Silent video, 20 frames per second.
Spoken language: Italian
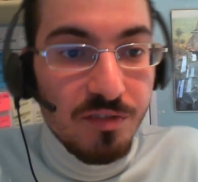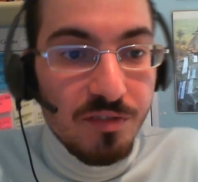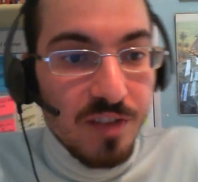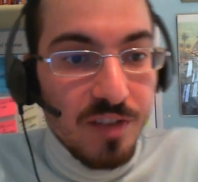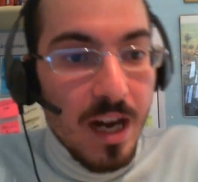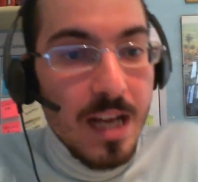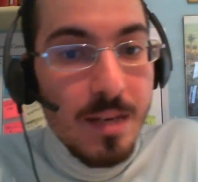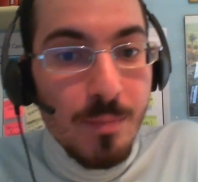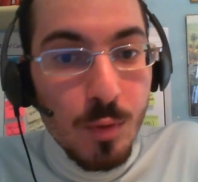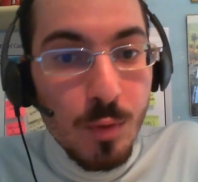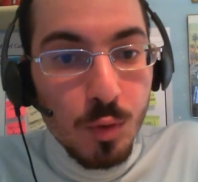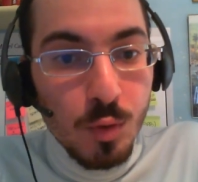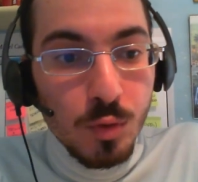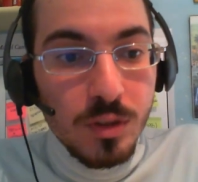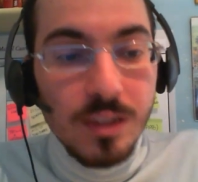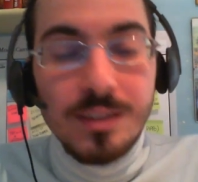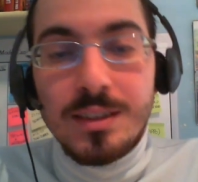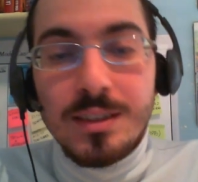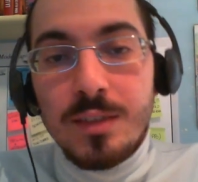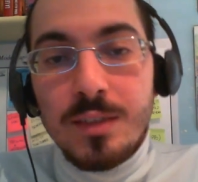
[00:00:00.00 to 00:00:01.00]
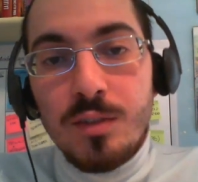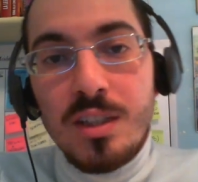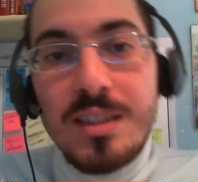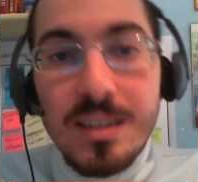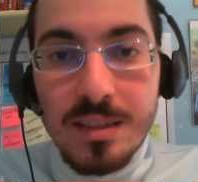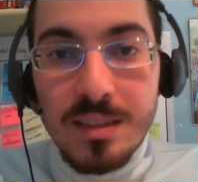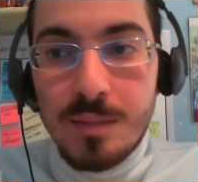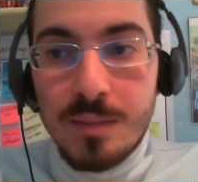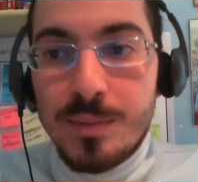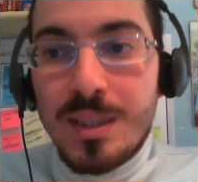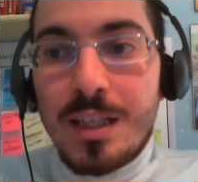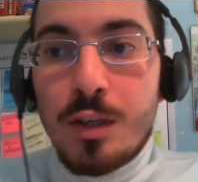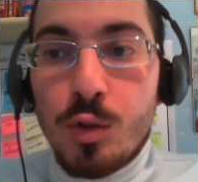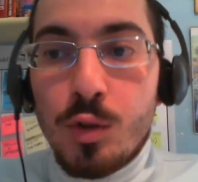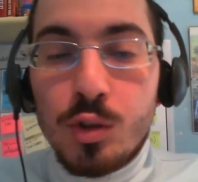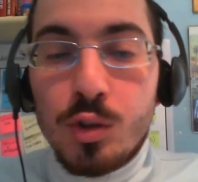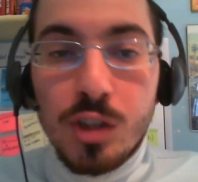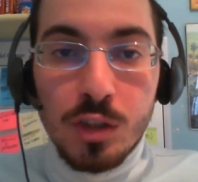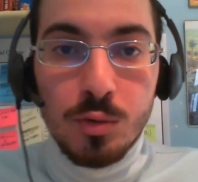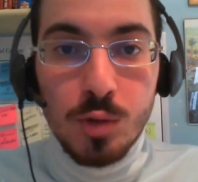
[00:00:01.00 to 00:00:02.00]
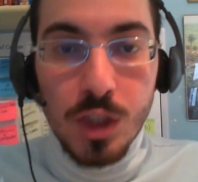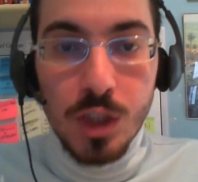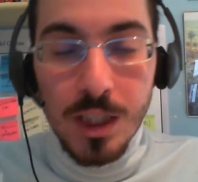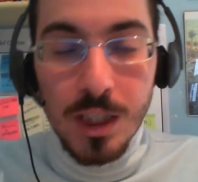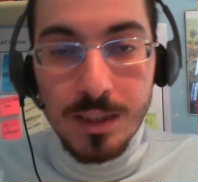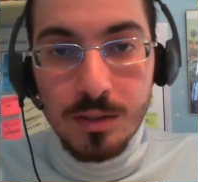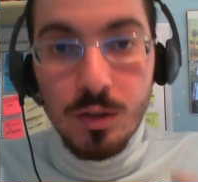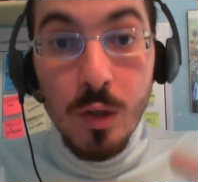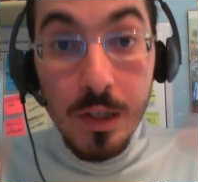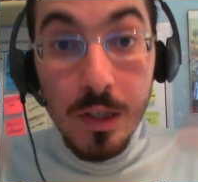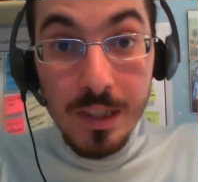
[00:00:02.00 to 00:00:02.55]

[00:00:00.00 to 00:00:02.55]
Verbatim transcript: file muti, se volete sapere cosa è successo